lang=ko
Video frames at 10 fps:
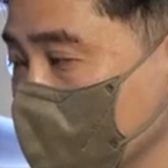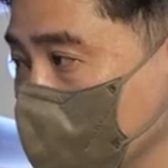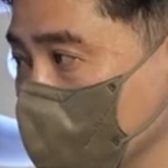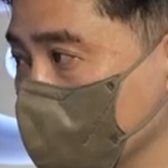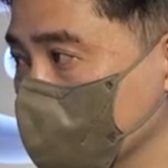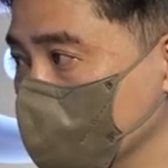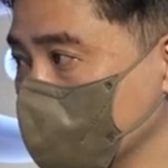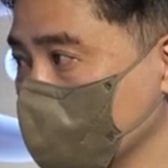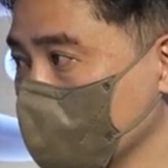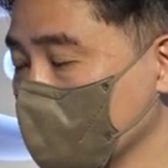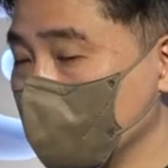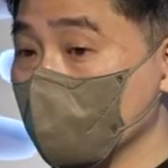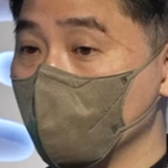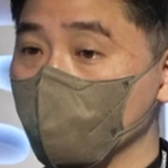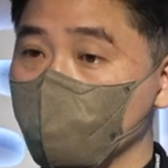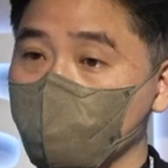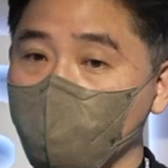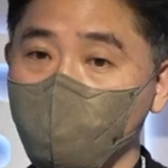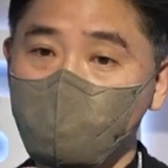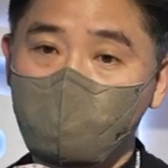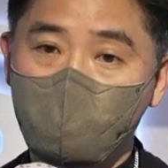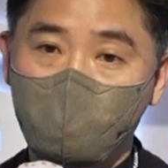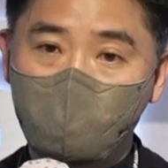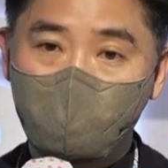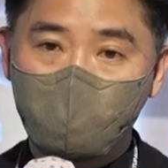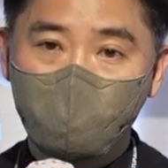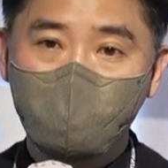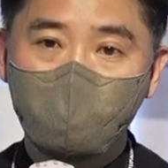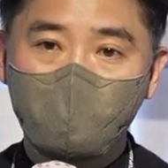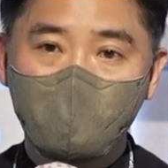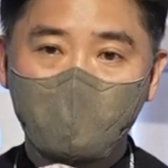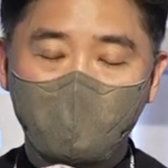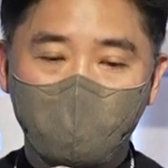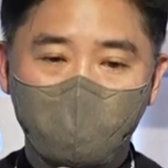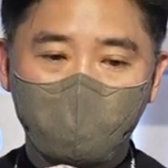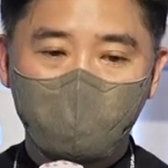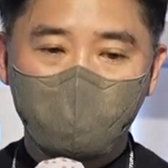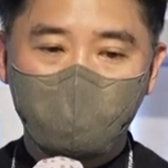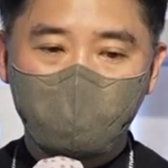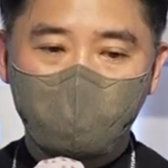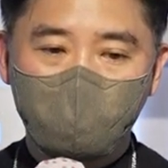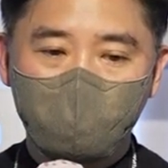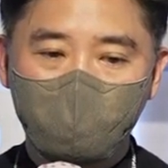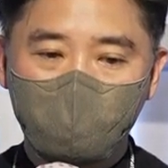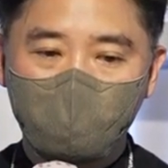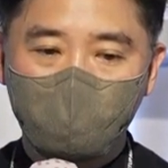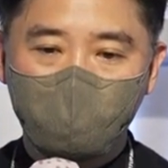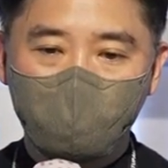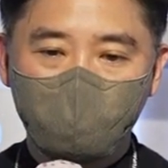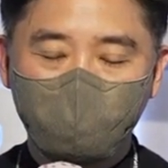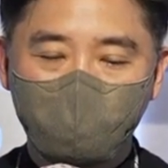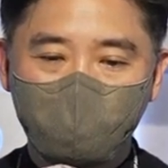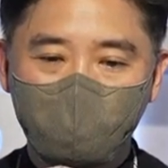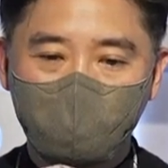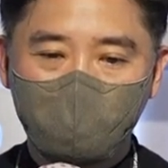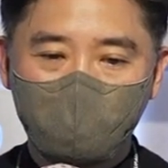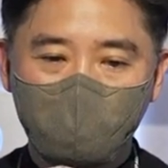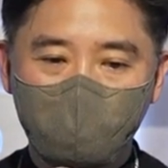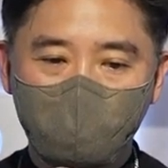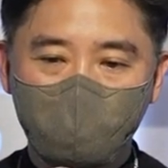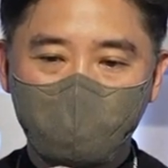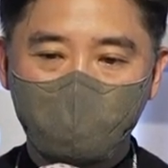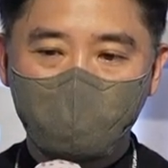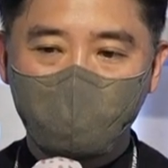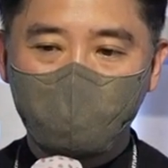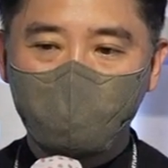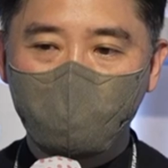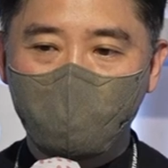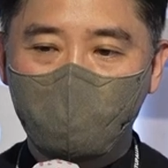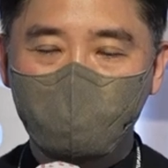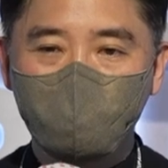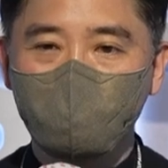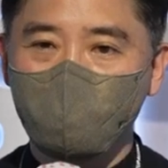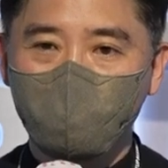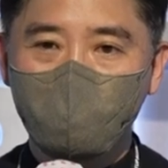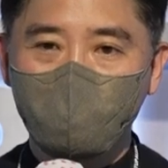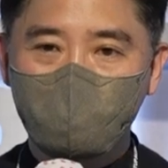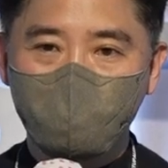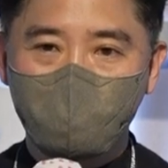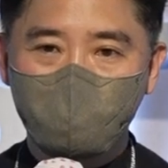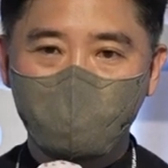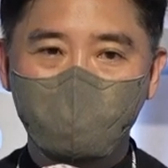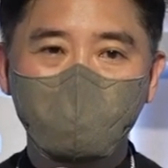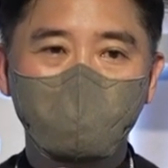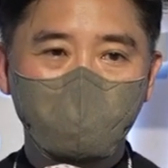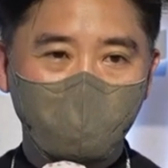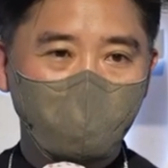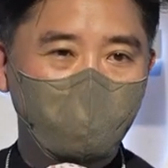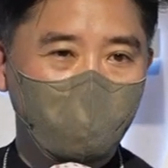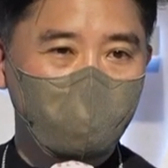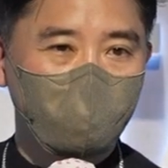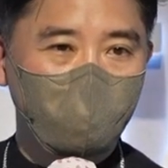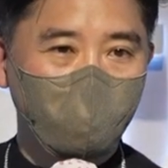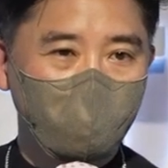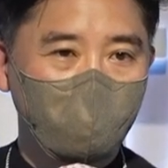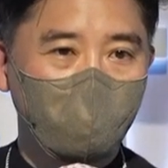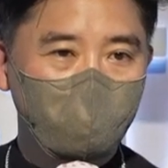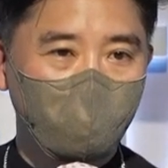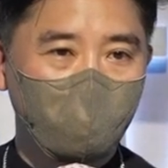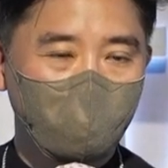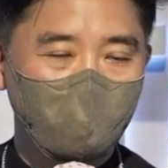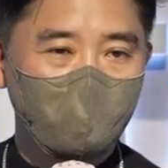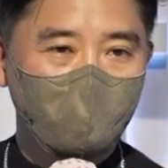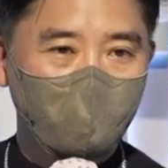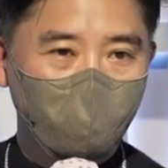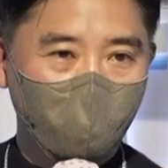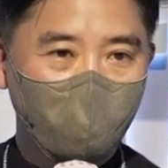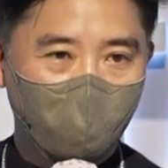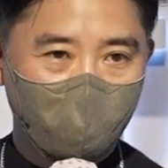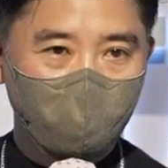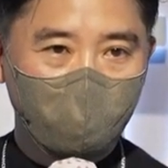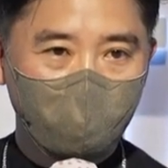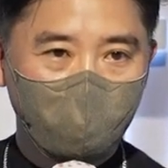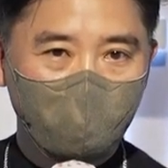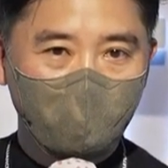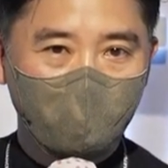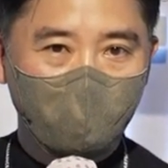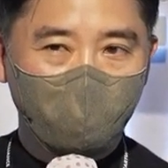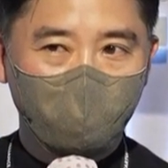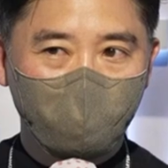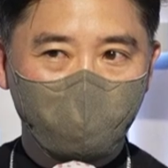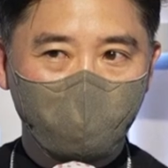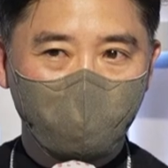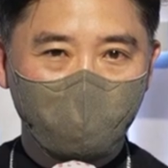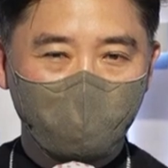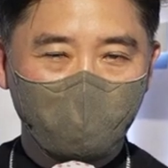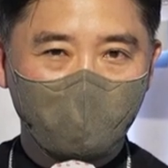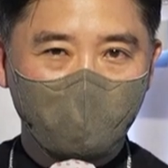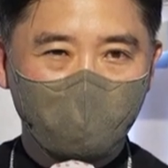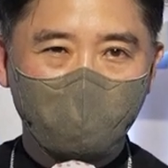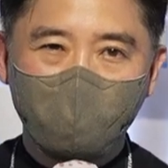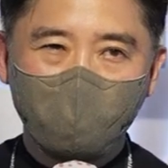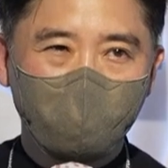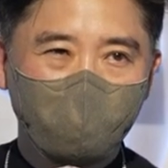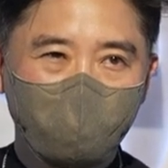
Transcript: 음, 그리고 그 사람 같이 일할 때도 어, 이제 음, 이제 한국의 기준으로 판단하지 마시고 그, 그 사람들의 기준으로 판단을 하셔야 된다. 음, 근데 이게